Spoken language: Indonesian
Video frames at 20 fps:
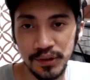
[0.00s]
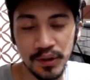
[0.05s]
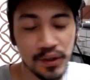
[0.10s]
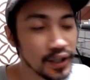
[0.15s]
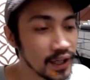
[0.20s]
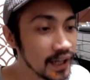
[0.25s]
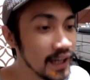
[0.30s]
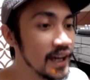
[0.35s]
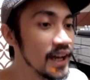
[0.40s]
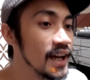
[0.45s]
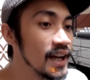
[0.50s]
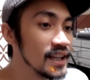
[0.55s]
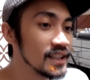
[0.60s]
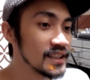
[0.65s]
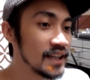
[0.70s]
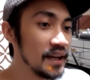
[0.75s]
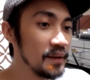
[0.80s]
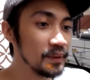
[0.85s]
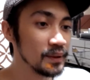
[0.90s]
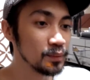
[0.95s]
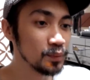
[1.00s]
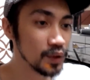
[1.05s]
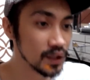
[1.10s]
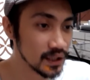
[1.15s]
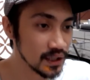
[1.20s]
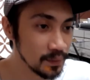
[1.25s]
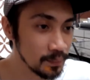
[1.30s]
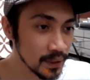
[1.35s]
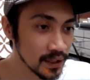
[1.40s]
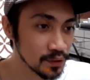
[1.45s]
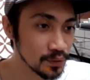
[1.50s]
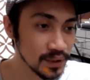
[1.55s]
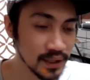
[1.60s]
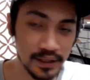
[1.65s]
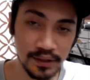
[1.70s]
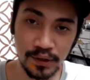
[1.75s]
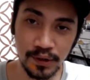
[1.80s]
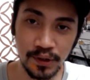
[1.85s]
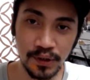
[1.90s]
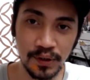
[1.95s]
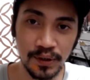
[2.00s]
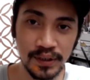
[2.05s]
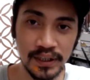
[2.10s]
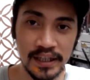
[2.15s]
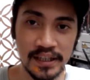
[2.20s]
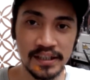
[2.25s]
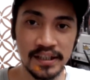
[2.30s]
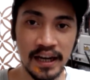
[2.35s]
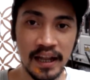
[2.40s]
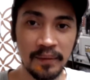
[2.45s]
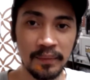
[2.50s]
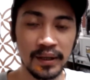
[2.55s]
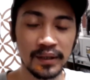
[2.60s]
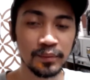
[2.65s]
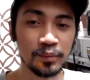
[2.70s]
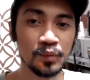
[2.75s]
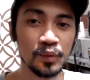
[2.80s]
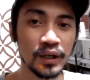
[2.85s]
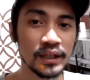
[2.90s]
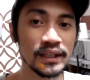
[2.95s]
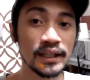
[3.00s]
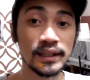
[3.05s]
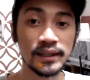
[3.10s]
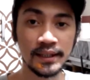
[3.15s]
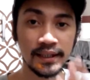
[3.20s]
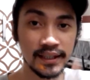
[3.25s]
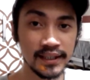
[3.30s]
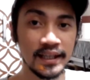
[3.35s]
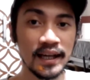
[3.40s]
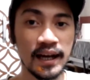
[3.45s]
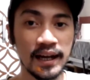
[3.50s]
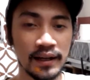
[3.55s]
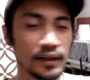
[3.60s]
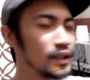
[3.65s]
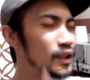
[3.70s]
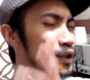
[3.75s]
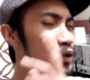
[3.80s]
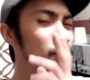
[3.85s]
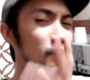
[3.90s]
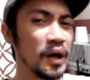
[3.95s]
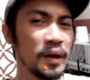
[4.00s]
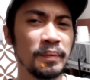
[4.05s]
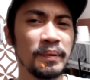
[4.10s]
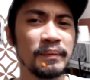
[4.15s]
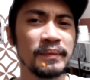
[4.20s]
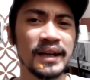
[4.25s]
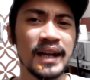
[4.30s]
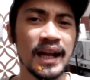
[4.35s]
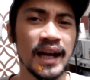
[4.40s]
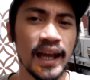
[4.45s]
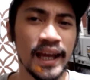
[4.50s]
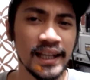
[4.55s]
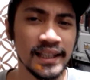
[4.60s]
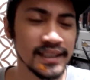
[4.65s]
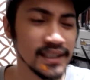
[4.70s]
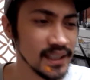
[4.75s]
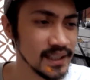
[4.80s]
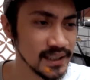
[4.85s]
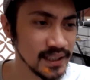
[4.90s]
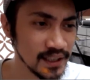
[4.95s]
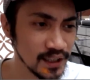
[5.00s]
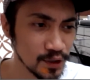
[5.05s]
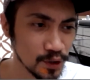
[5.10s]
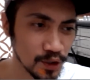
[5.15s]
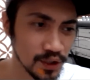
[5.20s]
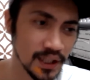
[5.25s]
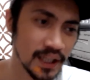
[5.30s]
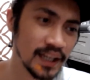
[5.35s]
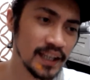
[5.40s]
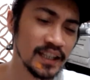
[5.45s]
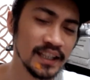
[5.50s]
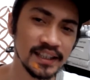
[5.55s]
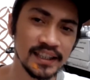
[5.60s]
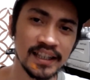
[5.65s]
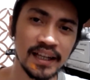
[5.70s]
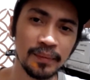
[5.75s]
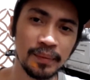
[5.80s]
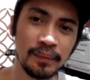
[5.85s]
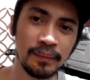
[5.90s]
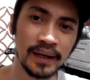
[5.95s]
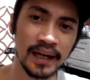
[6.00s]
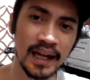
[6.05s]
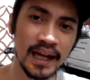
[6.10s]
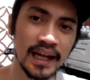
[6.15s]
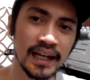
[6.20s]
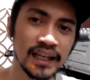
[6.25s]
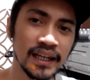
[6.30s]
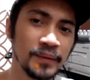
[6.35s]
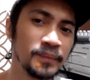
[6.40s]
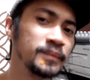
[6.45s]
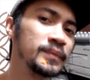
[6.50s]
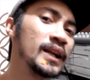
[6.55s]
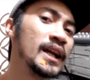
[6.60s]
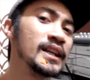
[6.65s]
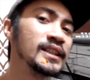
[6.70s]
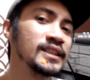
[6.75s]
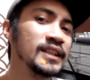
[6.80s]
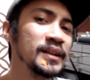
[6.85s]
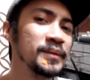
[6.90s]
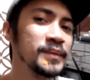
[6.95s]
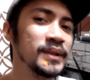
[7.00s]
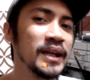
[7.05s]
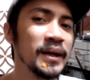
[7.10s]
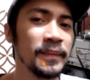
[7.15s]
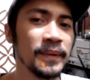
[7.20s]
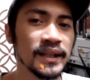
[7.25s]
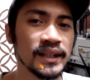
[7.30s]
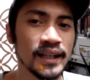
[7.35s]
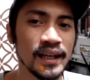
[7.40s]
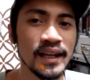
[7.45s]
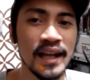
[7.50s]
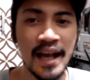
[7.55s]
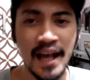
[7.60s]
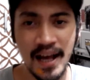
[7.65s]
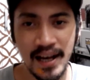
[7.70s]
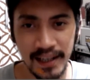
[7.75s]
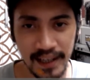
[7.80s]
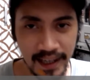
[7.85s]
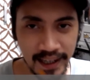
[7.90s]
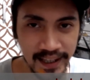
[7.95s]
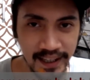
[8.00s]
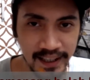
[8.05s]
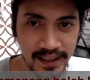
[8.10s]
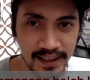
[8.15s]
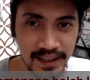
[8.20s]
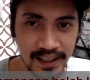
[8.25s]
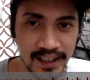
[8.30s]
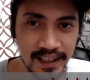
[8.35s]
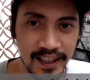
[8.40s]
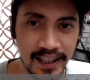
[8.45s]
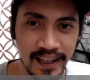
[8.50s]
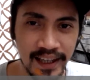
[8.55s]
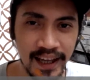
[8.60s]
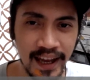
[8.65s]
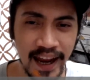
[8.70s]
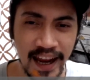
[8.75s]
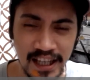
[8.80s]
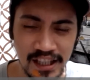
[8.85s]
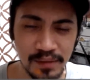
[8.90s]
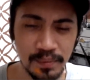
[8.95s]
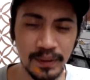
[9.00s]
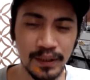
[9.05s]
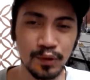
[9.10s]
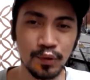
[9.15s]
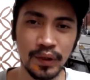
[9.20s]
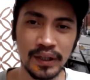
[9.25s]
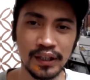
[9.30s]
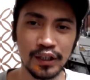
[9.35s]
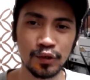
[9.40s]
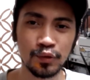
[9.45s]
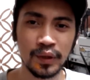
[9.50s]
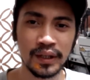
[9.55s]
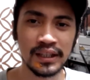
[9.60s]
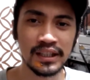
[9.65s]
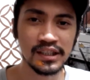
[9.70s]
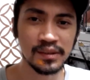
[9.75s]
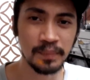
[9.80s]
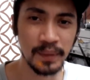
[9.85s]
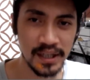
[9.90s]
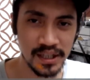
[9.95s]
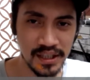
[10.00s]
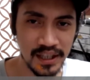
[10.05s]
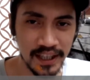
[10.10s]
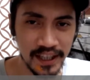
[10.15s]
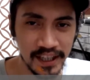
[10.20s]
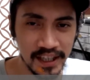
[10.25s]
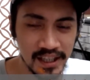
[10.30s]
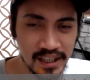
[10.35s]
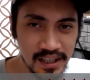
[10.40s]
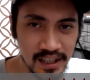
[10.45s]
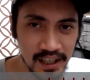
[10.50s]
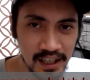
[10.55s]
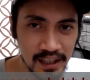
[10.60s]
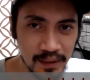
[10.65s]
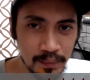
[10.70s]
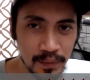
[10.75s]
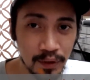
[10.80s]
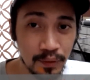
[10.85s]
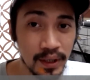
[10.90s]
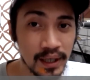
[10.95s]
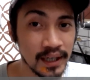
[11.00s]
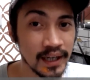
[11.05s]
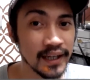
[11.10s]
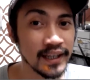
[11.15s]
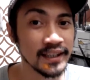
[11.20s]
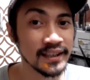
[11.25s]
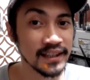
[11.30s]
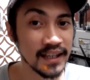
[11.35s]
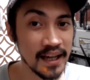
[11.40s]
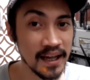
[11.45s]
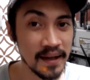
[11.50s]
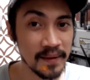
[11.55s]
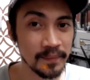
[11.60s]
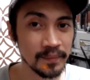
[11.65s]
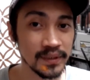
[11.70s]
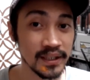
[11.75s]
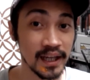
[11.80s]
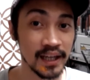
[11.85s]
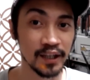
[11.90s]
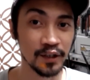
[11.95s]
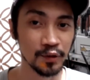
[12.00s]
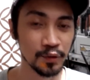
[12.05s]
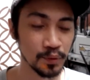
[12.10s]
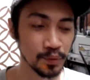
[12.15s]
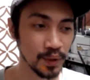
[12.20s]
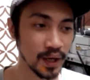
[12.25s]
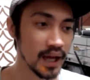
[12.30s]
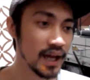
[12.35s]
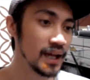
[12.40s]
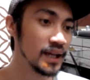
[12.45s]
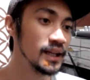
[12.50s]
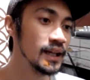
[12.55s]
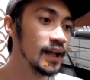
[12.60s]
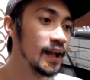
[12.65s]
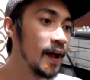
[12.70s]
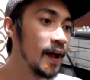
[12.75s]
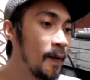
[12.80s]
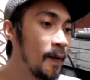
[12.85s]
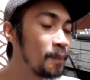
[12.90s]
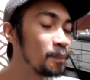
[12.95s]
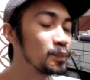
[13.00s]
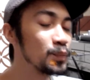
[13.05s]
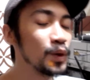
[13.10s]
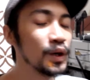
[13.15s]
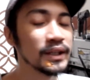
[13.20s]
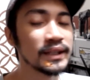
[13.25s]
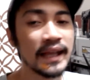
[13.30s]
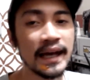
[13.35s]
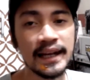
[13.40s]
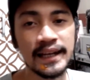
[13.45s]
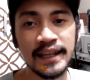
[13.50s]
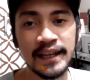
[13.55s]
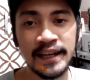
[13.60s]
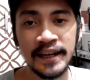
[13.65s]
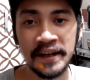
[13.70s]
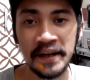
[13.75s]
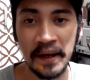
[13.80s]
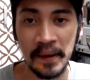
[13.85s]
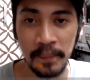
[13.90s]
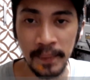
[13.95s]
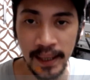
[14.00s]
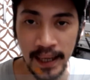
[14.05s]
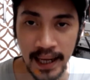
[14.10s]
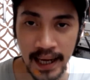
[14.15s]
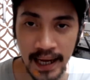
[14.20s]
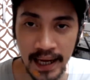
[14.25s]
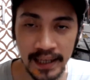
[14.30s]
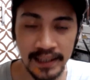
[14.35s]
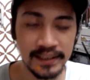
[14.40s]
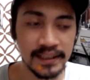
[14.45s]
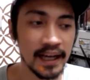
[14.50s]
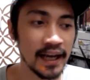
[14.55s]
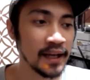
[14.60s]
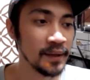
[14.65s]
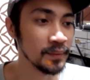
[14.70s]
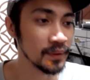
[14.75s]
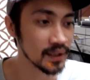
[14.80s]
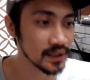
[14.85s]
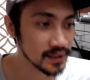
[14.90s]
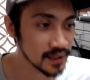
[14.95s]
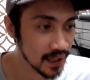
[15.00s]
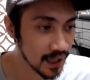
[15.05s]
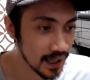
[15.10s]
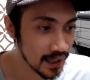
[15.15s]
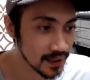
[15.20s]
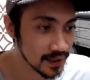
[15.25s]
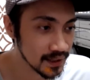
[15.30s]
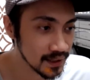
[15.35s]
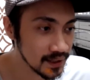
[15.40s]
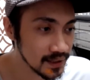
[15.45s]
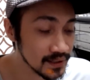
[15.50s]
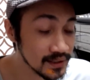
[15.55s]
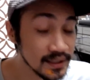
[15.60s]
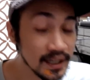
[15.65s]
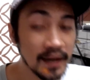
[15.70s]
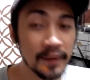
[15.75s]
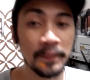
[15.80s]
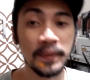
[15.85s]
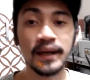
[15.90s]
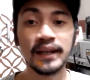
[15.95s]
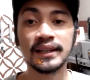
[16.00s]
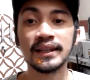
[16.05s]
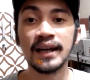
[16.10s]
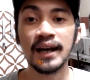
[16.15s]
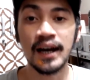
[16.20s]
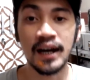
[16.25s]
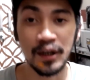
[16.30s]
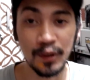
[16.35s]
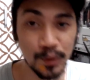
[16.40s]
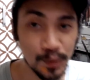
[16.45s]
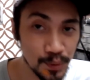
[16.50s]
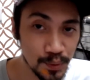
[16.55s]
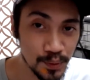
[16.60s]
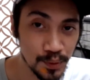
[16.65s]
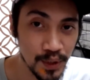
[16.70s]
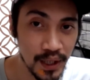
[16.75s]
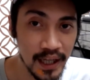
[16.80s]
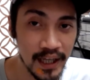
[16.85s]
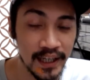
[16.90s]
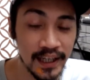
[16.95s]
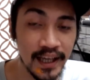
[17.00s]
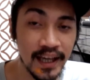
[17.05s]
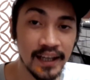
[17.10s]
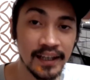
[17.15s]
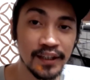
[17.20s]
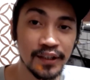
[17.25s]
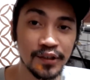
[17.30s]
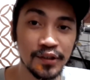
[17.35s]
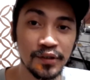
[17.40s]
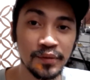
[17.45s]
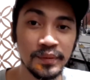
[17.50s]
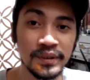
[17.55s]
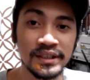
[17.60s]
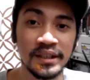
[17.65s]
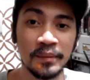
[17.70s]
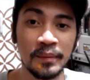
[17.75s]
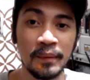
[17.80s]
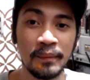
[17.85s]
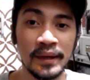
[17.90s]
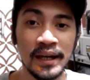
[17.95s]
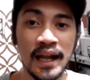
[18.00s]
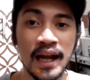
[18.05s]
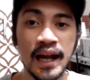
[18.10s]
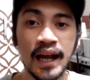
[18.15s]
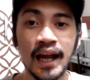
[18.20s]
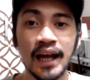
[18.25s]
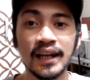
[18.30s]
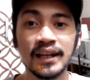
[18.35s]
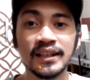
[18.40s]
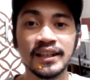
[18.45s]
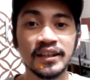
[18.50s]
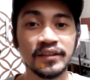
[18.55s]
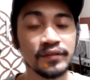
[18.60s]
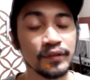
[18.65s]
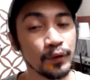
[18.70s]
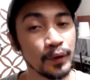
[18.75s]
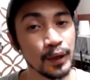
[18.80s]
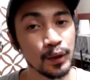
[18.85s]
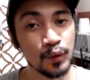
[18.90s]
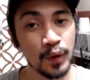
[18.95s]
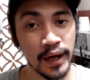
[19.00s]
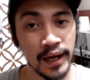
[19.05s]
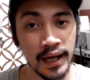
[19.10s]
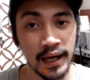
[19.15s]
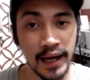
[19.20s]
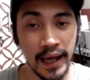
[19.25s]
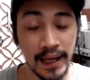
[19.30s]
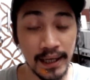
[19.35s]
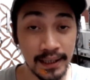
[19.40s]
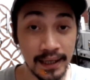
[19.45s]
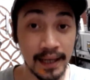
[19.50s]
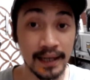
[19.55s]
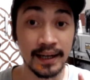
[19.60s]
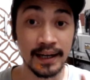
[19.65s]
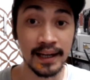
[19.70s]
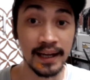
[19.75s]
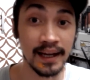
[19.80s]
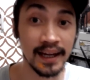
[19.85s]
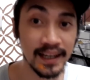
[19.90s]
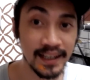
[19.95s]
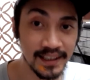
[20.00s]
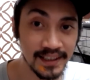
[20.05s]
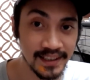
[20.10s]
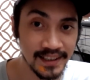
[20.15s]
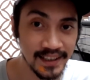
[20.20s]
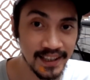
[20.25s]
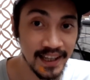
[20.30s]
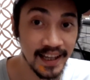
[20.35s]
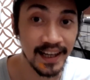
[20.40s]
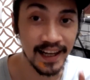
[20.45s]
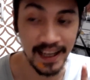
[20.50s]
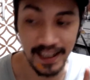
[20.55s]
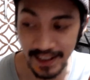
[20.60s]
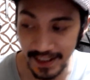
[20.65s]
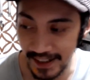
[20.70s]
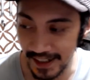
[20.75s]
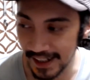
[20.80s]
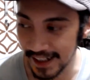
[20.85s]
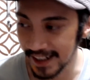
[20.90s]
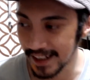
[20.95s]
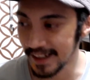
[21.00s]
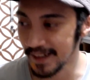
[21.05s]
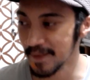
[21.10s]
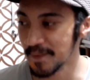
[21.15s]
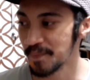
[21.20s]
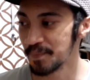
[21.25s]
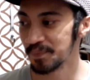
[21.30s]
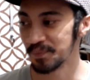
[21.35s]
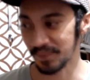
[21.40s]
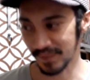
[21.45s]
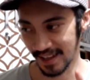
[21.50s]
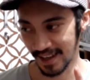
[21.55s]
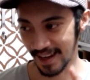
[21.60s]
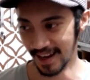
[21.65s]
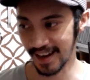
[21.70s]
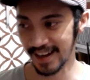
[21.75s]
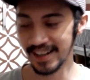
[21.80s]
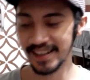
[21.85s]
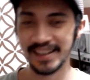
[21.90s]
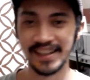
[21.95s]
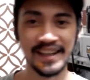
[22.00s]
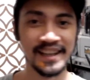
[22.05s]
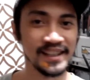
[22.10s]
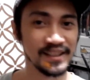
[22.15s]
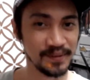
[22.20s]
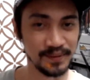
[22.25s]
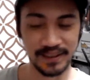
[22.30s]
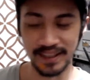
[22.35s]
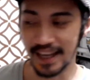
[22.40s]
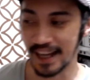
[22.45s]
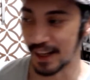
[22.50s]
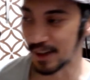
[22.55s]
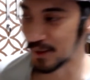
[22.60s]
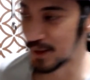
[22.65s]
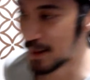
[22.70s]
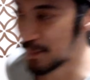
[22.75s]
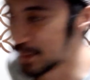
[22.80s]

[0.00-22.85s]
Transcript: oke okay, selamat buat Dimas Wicaksono dan selamat buat ketiga kedua pemenang lainnya jadi total ada tiga pemenang yang berhasil mendapatkan raket Cleaning XP 2020 Special Edition berwarna hitam dari gua buat kalian yang gak menang jangan berkecil hati siapa tahu kalian itu bisa memenangkan giveaway gua yang lain karena karena ya sebentar gua